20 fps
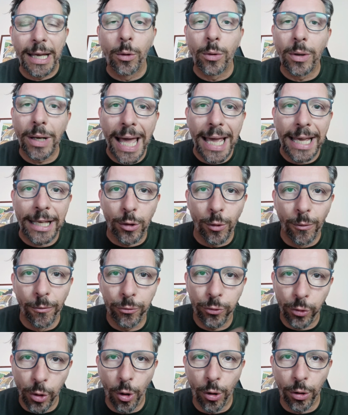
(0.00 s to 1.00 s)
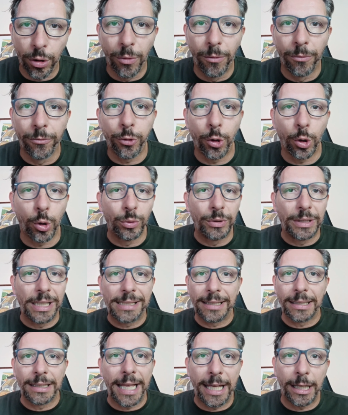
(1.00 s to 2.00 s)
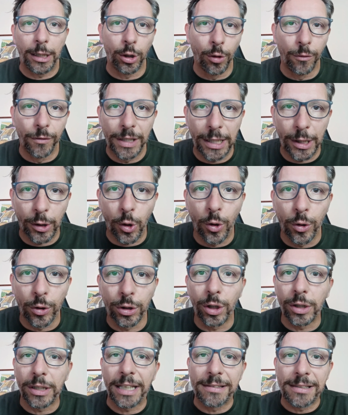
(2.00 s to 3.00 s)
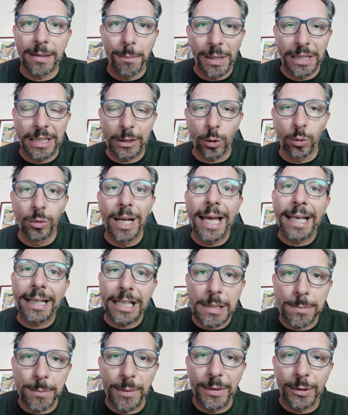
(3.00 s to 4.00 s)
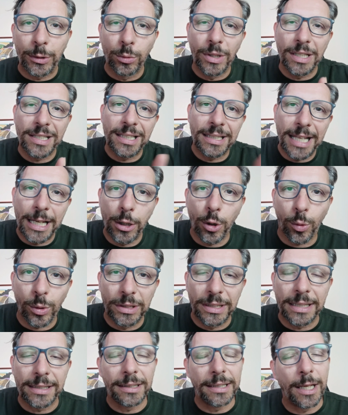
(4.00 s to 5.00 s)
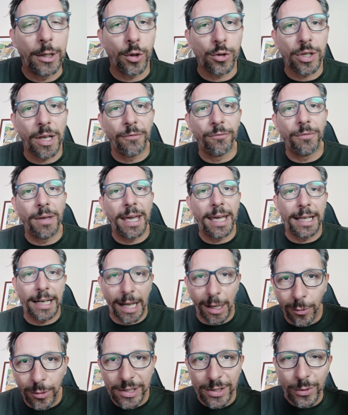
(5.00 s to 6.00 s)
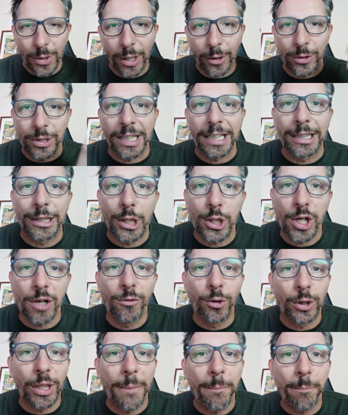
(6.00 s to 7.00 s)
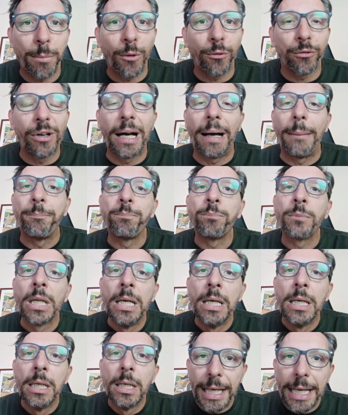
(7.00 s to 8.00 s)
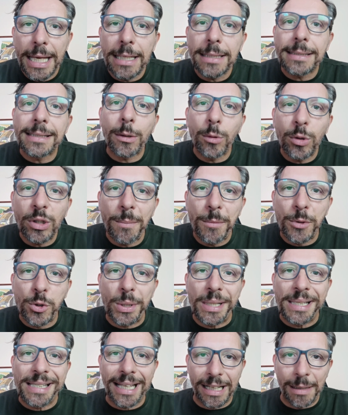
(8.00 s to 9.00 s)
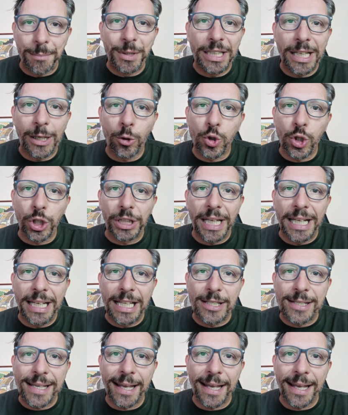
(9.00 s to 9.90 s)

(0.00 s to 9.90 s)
un like, un fiore, un fiore, un desiderio, vi ricordo che se mettete un like esprimete un desiderio, quel desiderio si avvera, questa è una cosa che dicevo tempo fa, seguitemi su Instagram ctn